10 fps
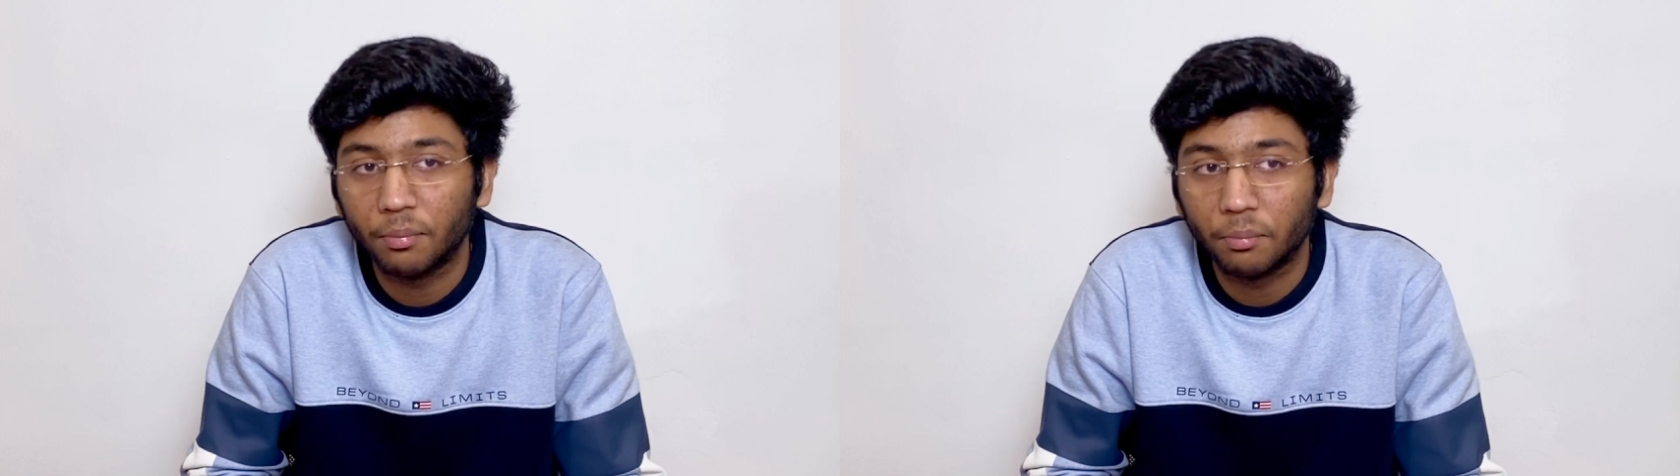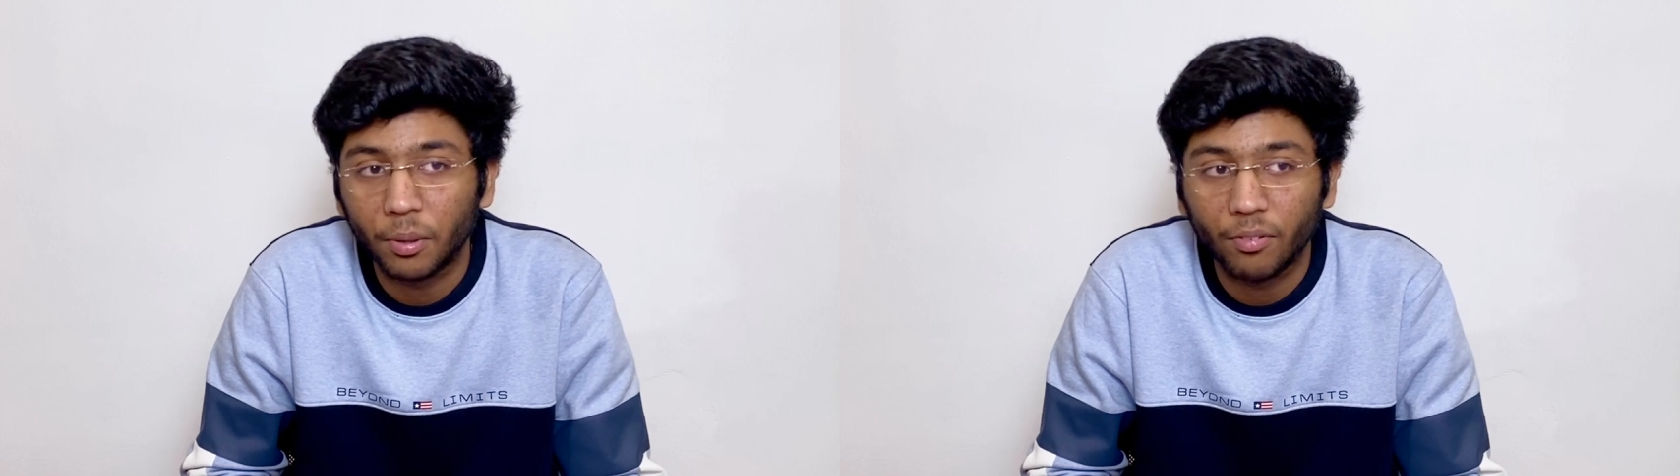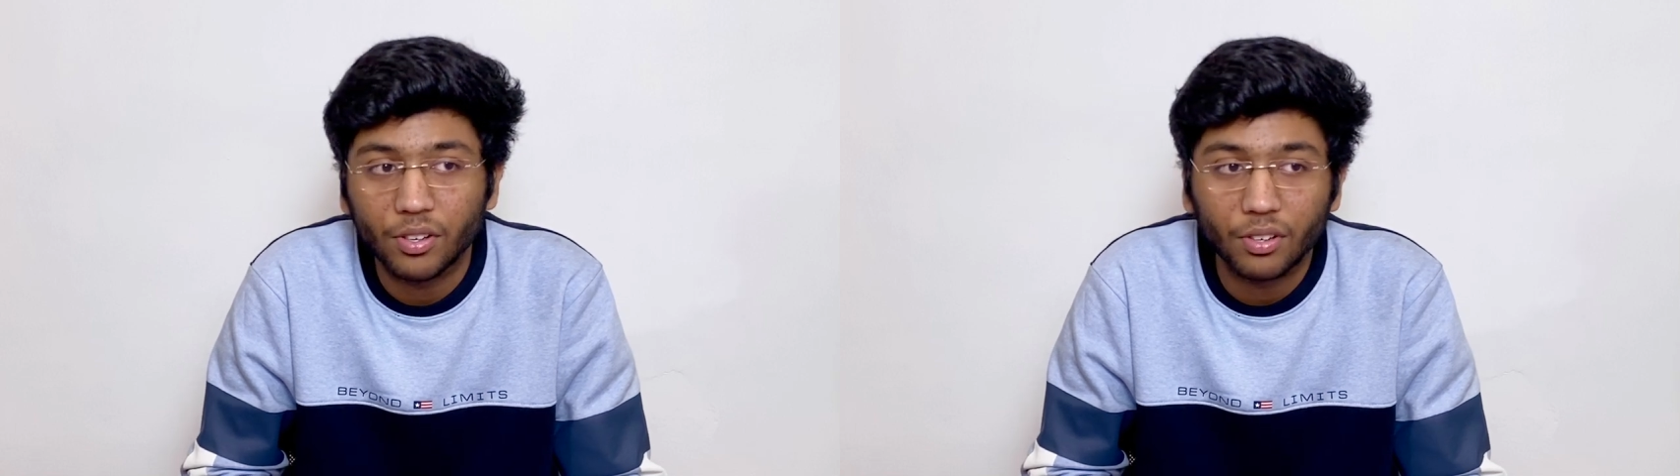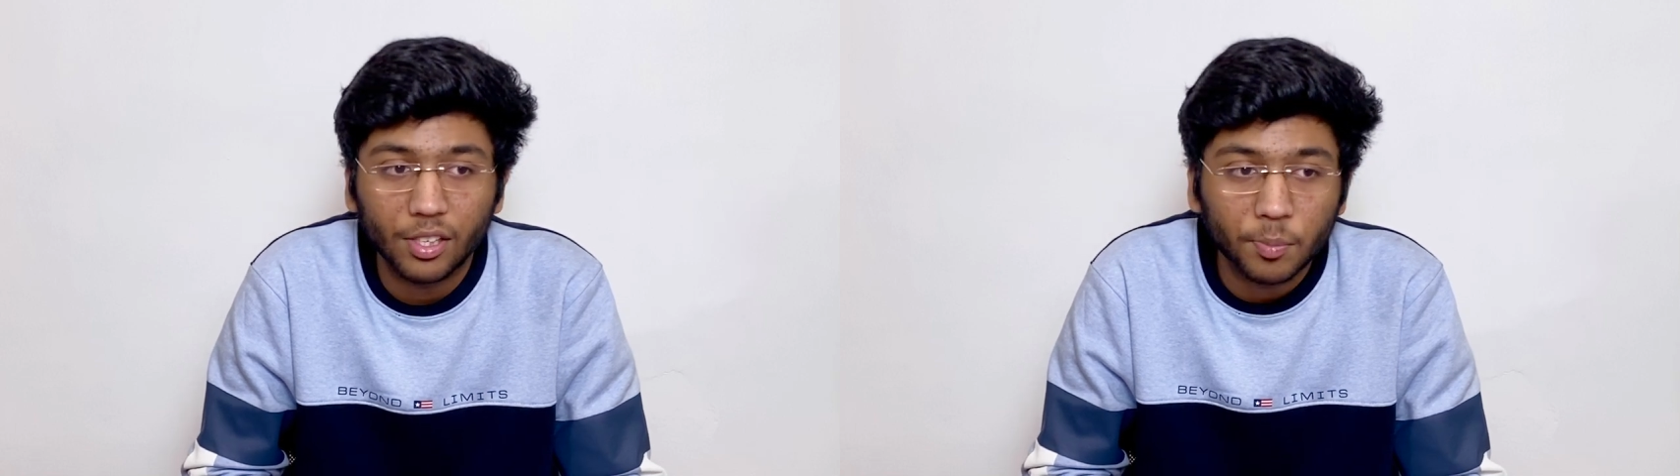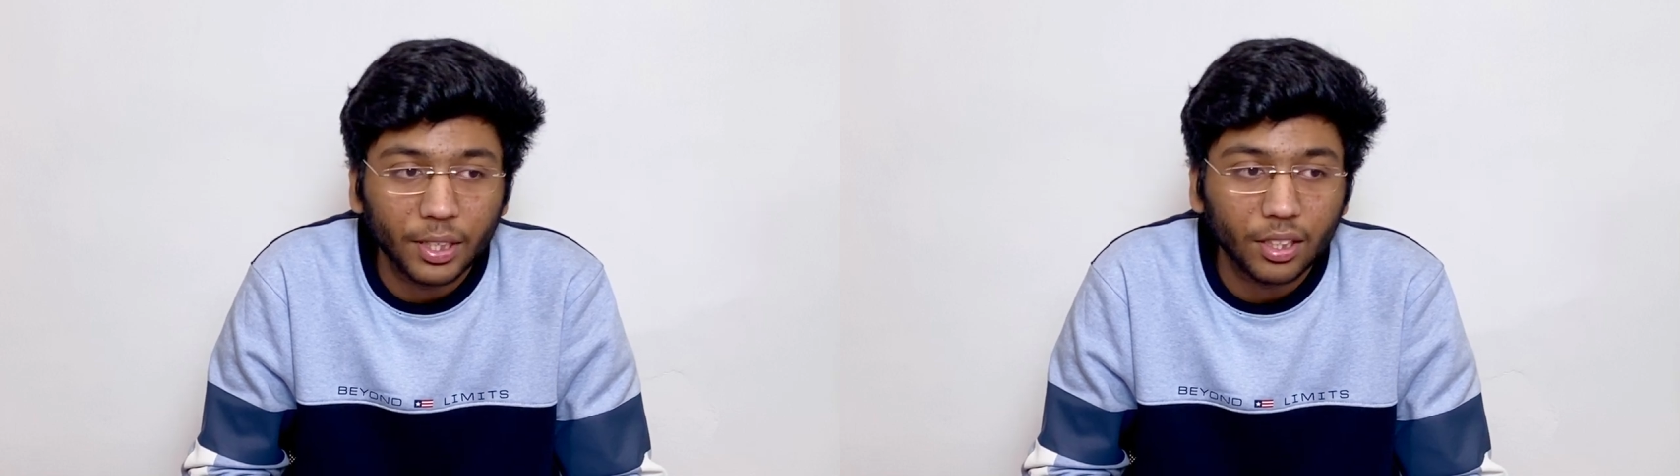प्रिवेंशन
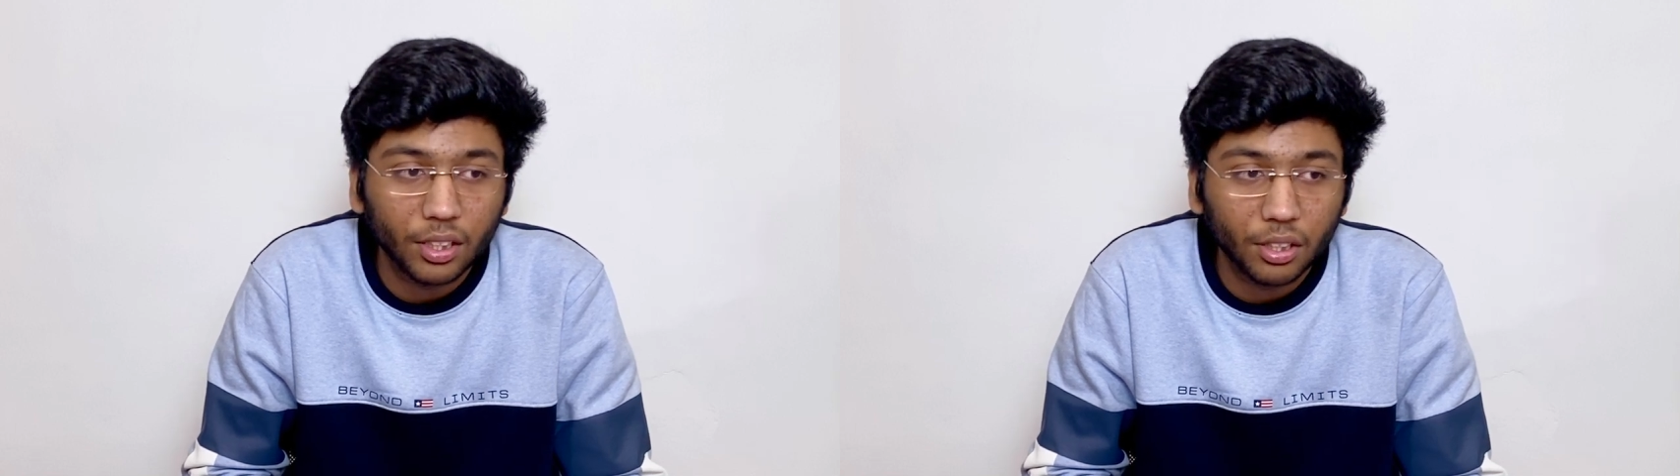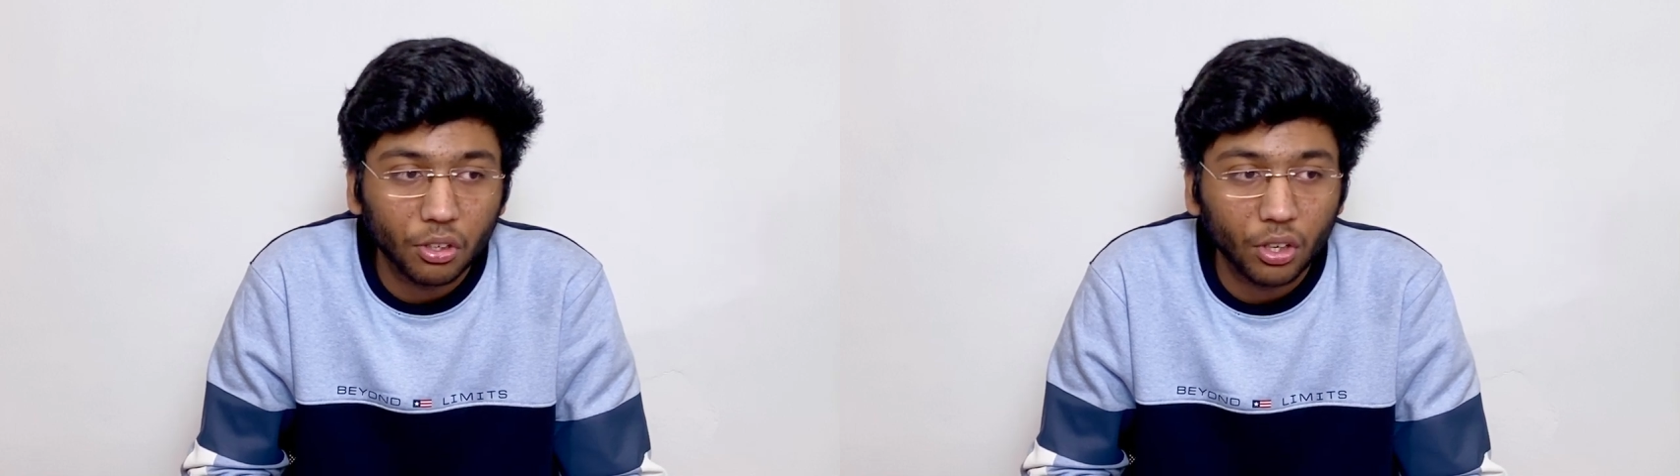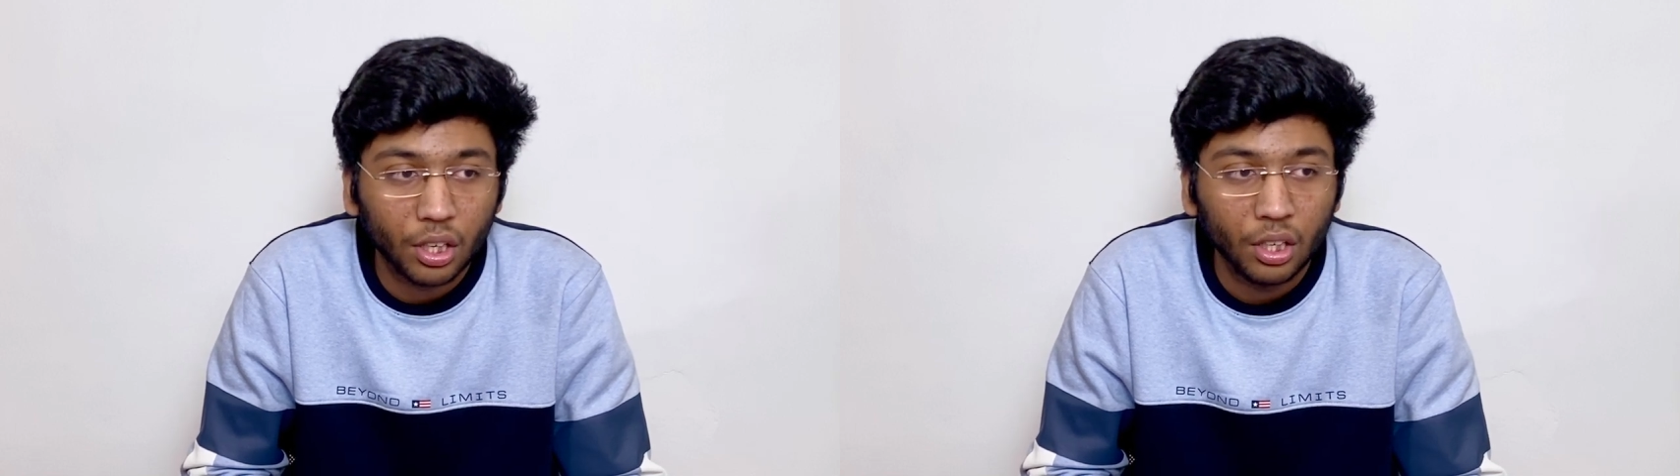इज़ बेटर देन क्योर